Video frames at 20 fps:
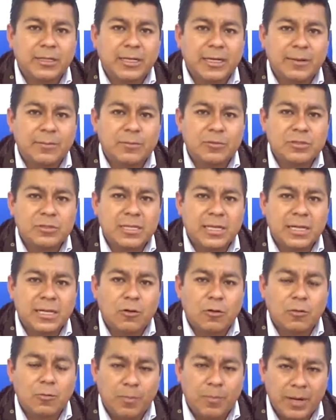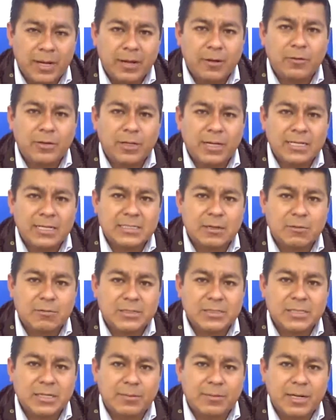tenemos el complejo de las
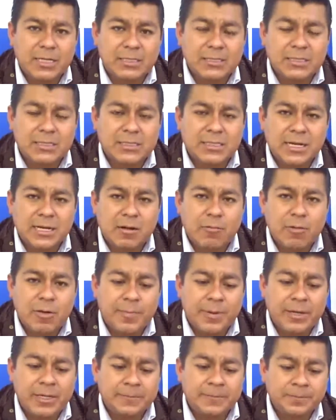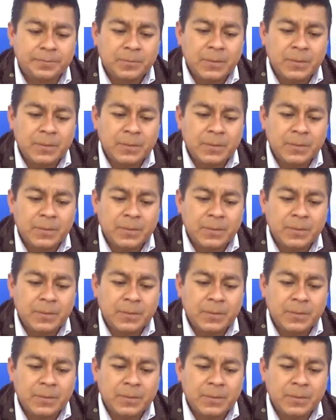aguas termales de Chignahuapan,